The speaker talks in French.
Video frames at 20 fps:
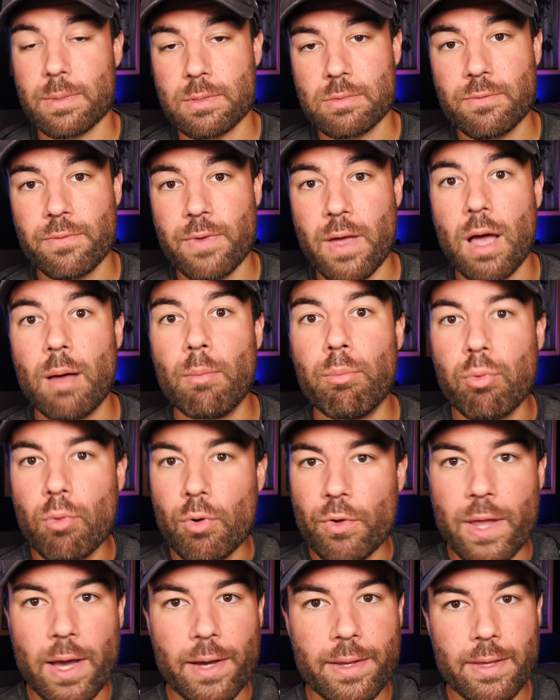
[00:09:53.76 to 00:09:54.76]
l'impression de faire un
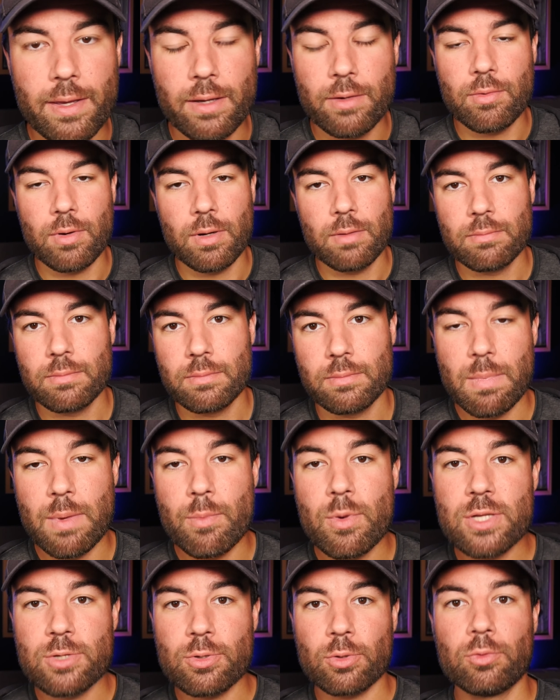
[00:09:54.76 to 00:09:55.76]
bond en arrière, quoi.
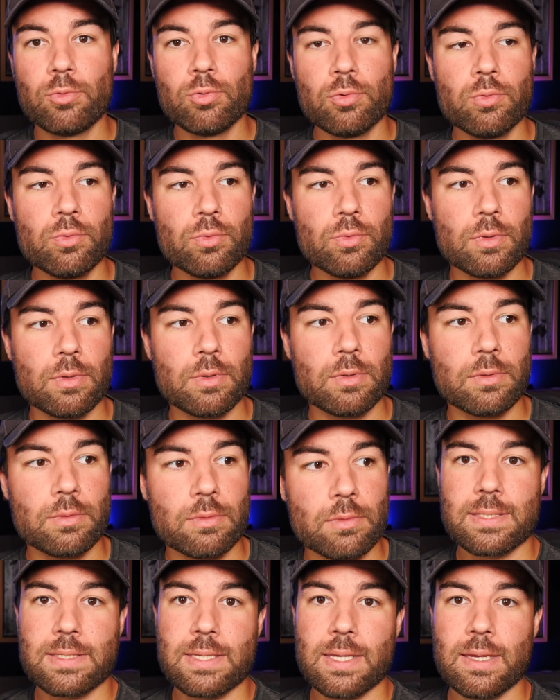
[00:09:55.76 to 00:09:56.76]
Mais moi surtout,
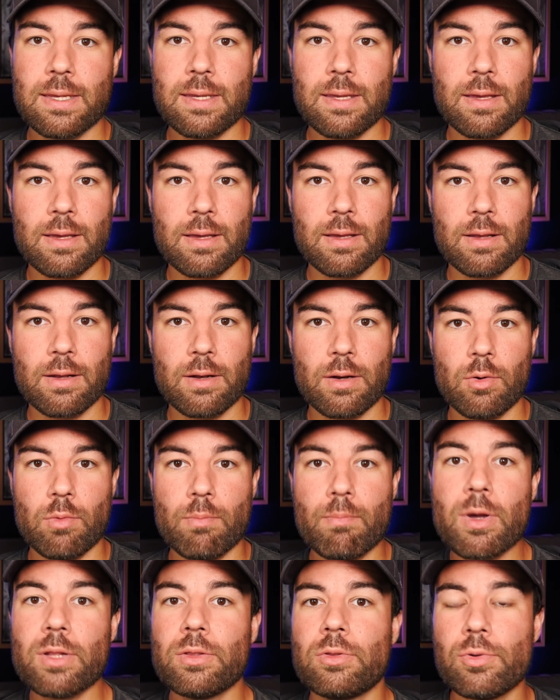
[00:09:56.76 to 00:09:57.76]
c'est
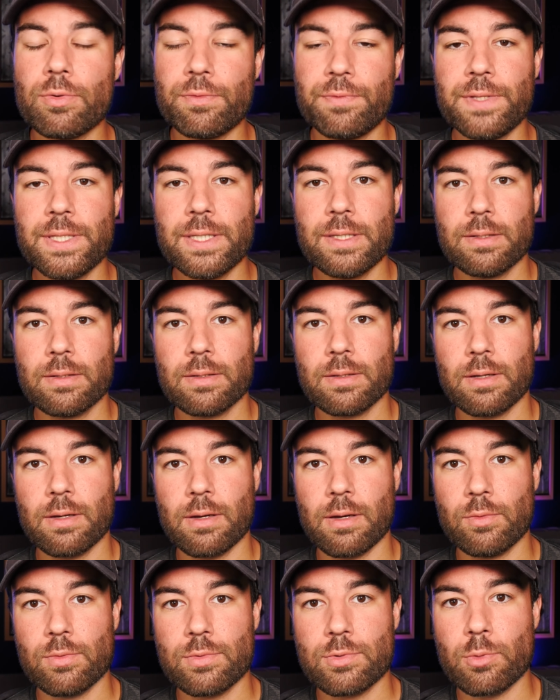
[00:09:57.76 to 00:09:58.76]
le mode de vie
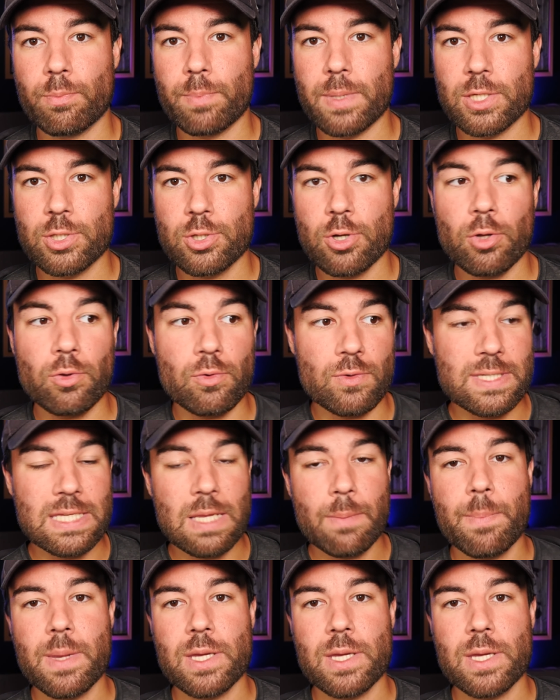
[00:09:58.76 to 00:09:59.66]
de ce pêcheur, de ces